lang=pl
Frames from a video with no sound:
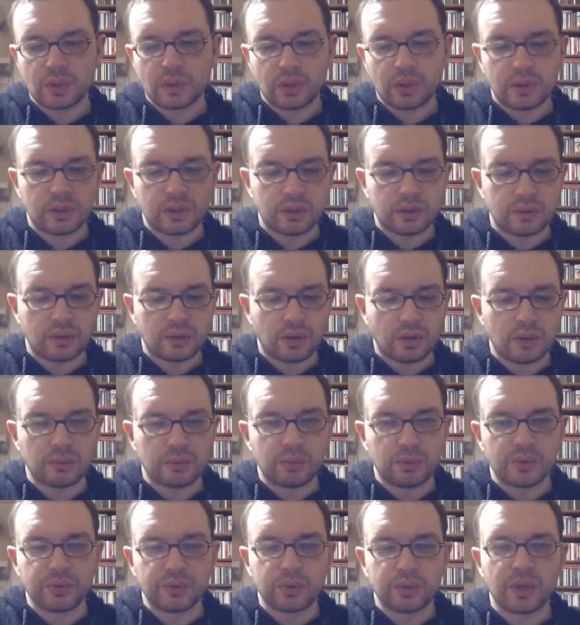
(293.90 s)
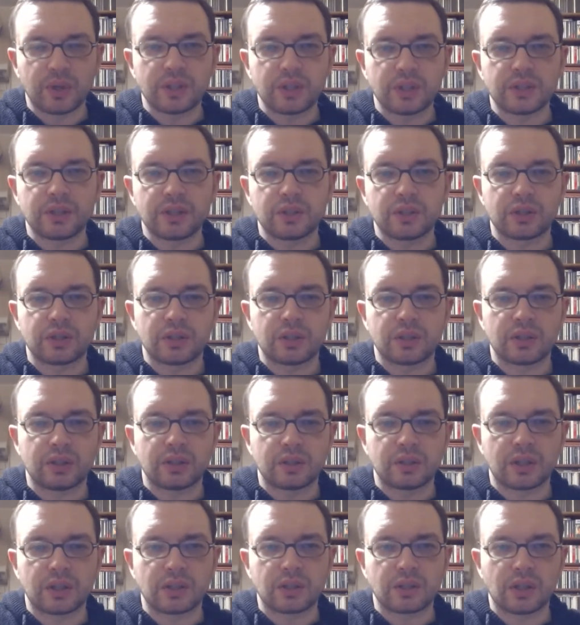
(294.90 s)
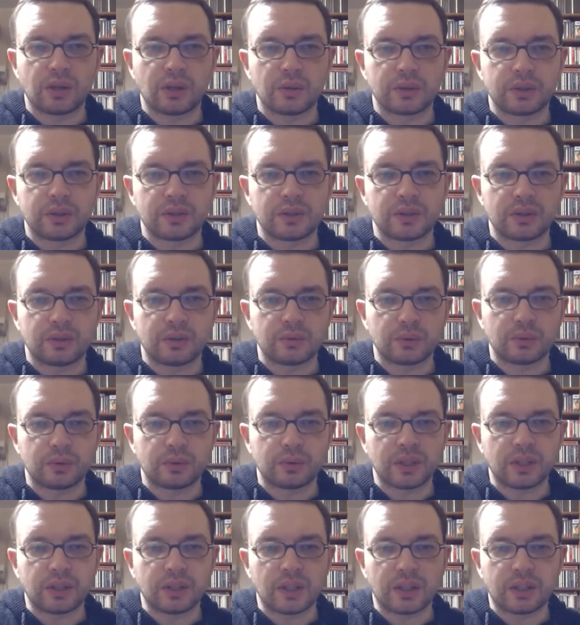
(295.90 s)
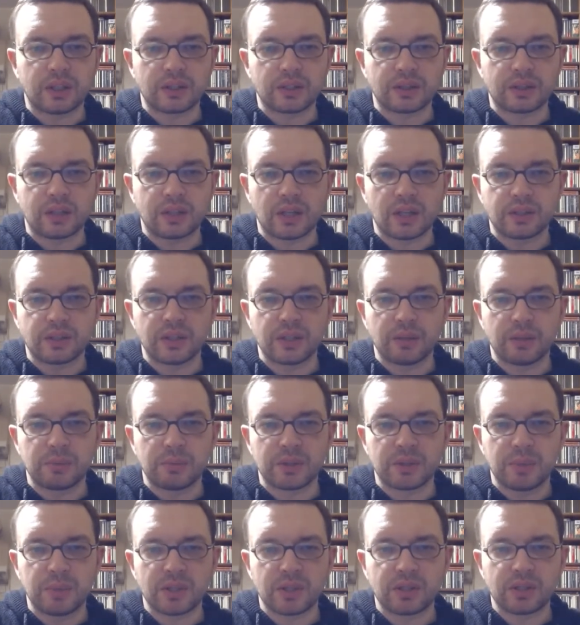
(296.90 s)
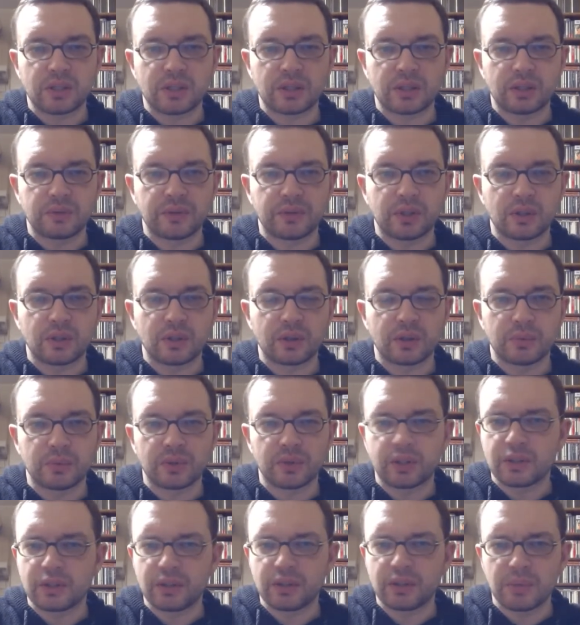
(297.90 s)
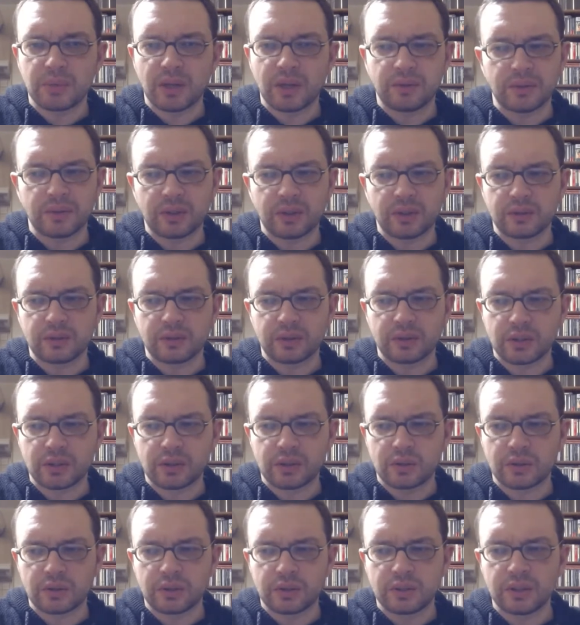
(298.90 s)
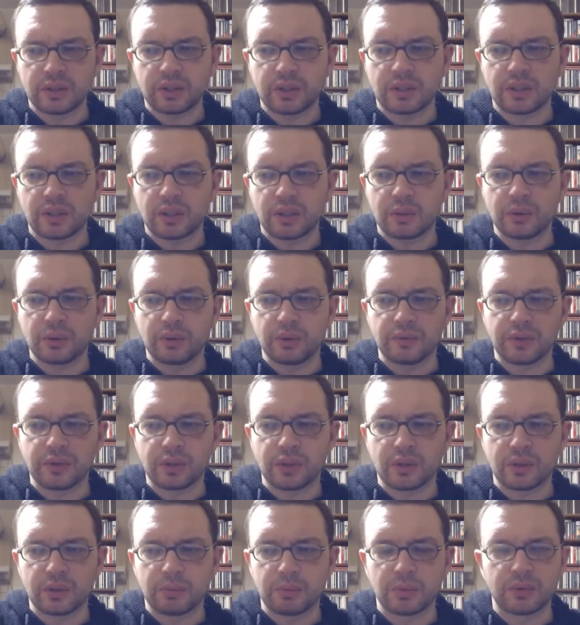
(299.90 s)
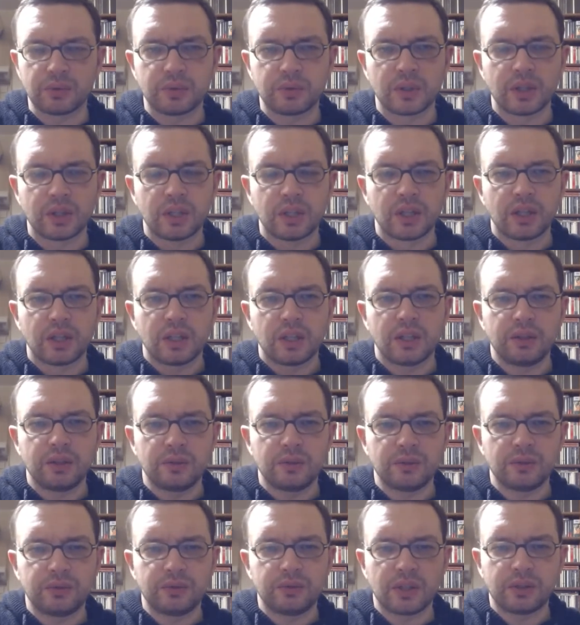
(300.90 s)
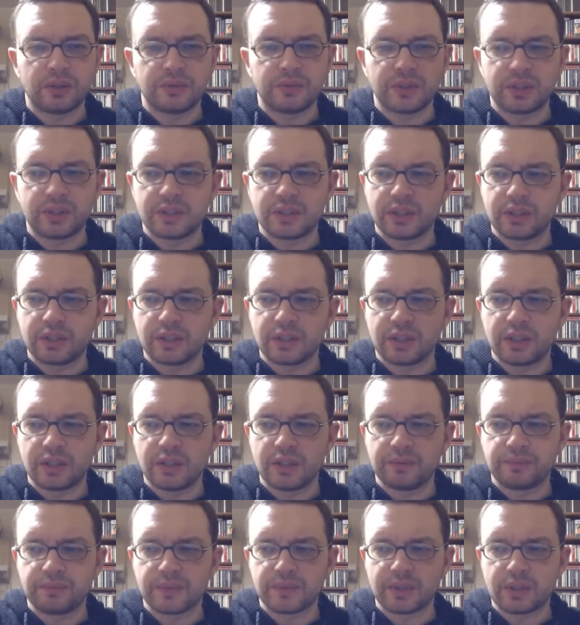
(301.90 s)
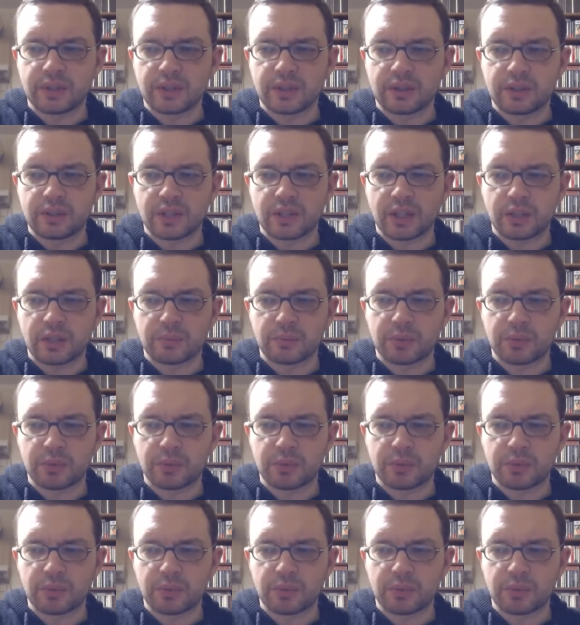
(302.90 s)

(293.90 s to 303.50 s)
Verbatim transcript: E, on mówił właśnie, że kaszaloty są tutaj takie strasznie niebezpieczne, dla tych wielorybów, a to nieprawda. Kaszaloty nie atakują wielorybów i wiele fikcyjnych im cech